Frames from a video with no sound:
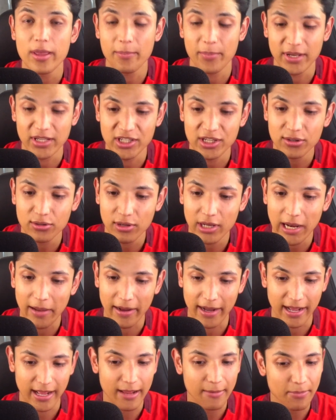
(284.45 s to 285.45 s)
de pechito, Y la
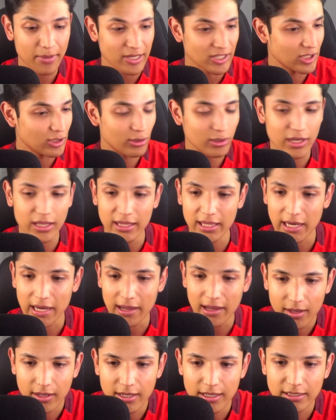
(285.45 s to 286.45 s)
bajaba de pechito y le
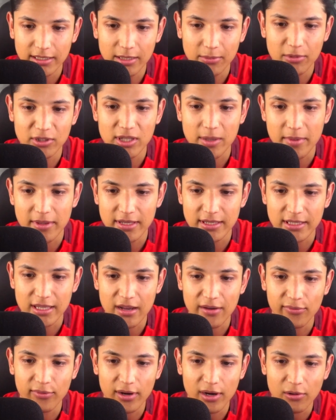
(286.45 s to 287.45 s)
tiraba, lastimosamente
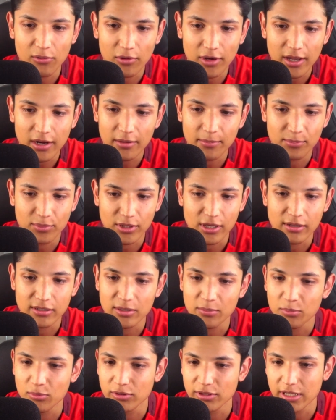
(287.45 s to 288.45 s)
estaba fuera de lugar y pues ya no
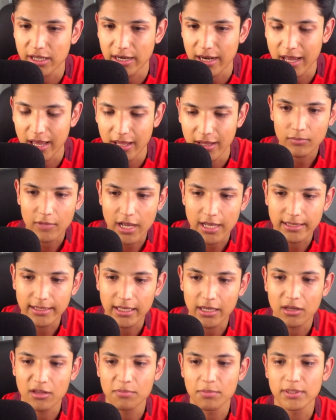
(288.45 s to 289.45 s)
se pudo hacer nada, ¿eh?
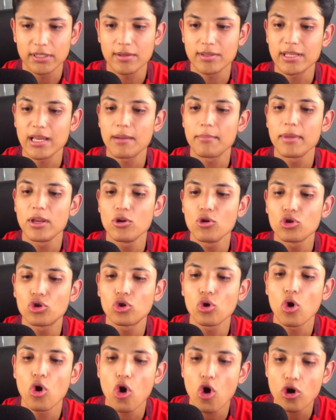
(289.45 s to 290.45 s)
Hasta que nos pasamos al
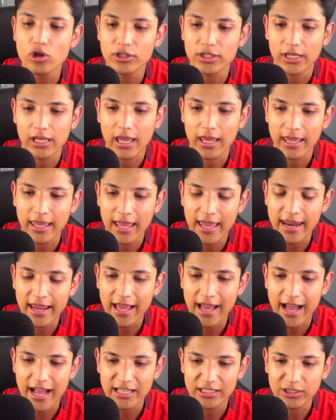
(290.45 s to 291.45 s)
minuto 11 que
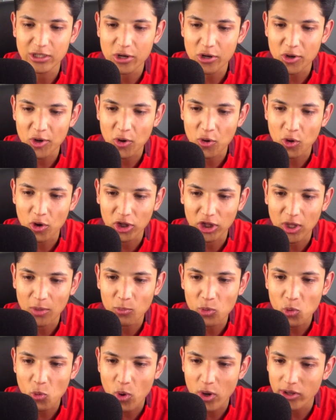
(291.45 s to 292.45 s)
Eric hace un recorte
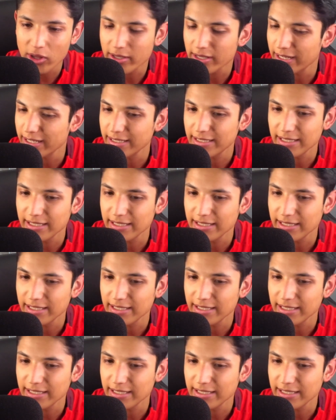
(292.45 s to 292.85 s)
muy bueno hacia la